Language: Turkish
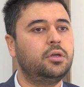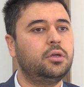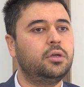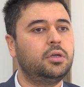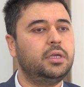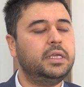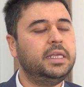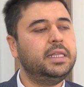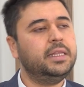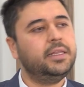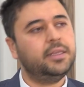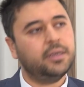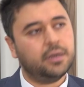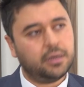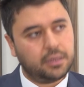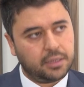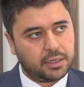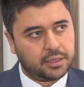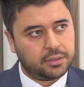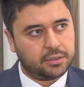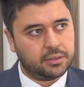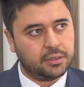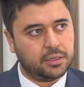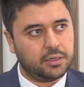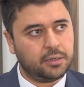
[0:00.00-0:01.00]
ilgi
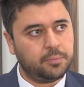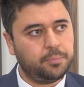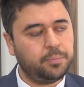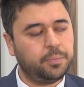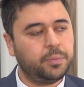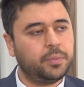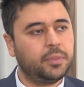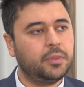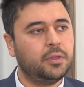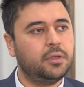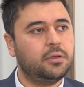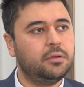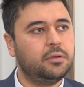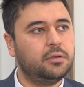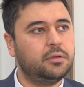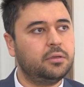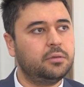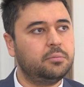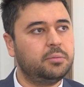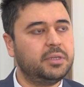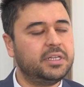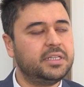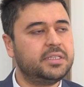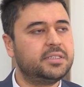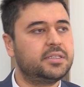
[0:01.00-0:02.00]
alanına,
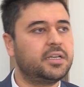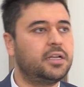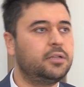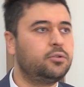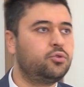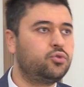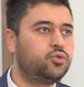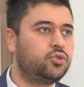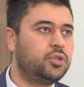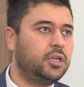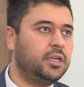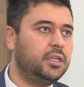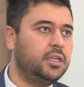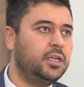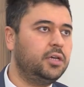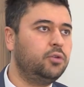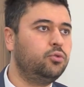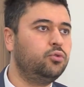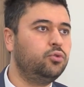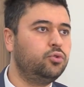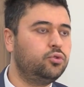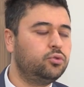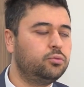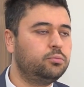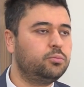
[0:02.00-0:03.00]
e, bilişsel düzeyine
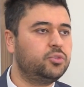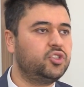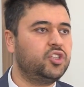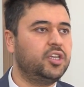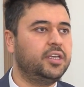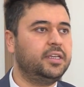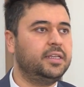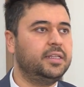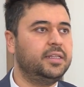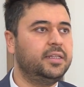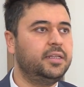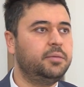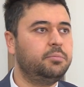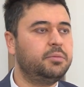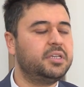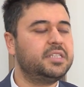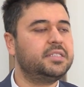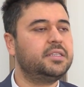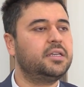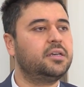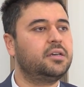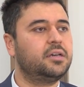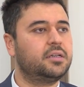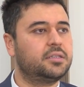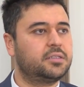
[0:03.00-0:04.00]
uygun bir şekilde
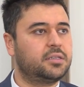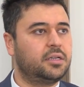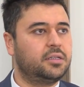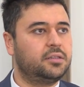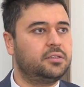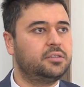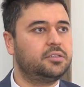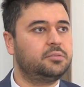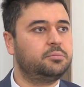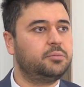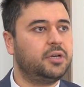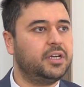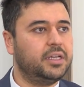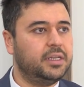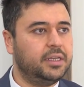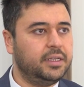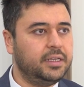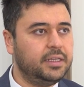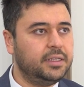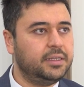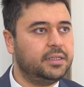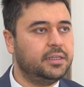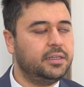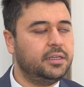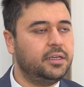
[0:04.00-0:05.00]
meslek kazandırma ile
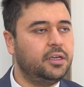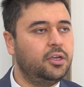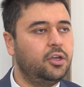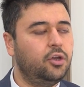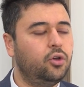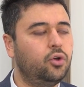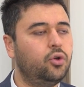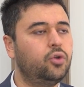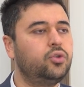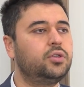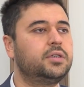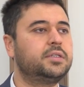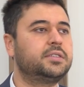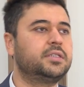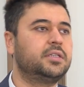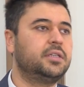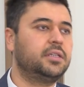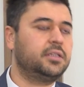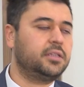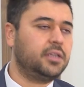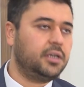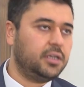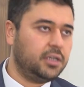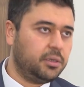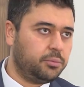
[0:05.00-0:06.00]
ilgili ön
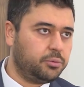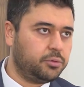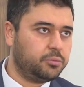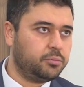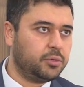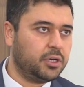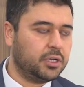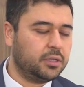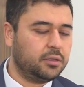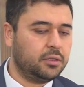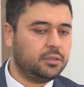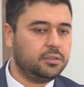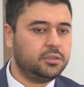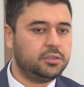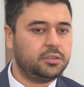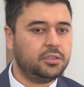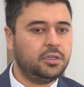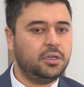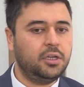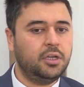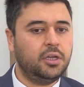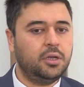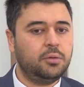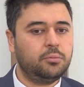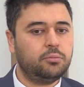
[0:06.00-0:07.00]
hazırlıklar yapılmaktadır.
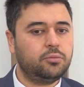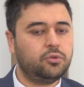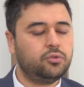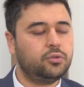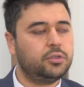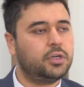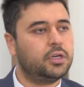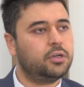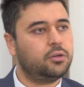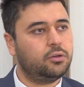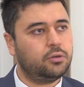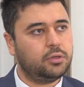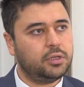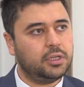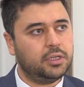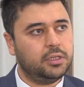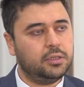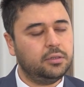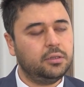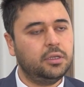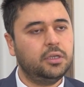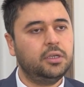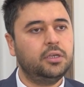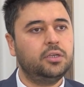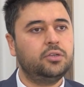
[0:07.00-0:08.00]
Bunlar örneğin
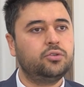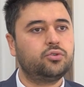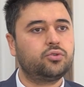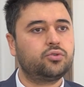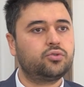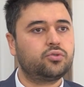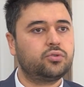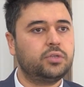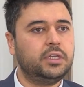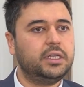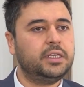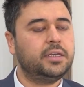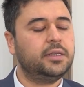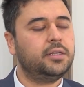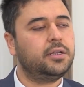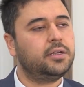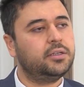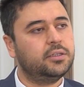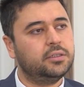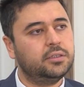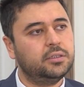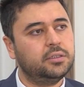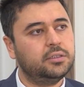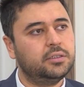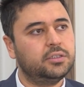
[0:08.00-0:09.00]
Çocuğun
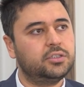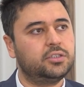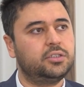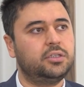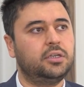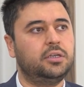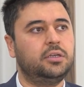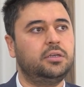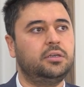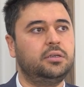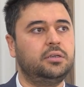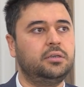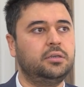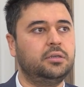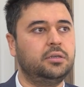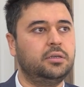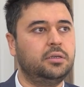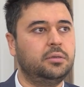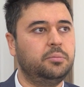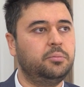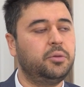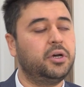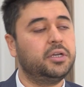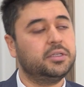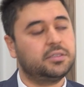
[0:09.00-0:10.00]
ilgili işte e,
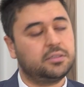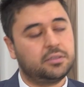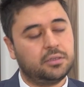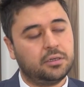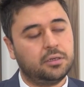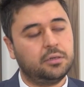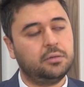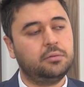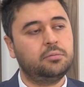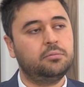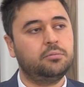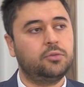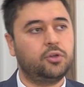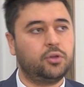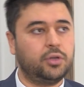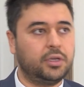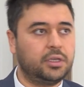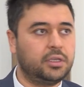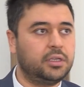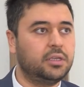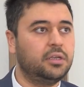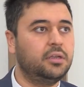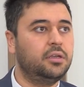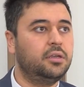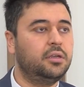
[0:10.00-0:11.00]
pasta,
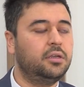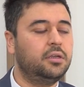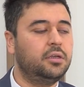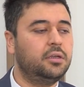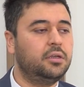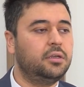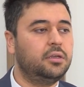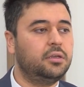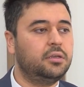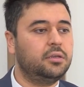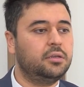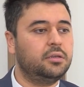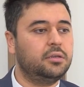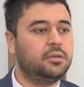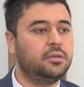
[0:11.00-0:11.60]
börek, e,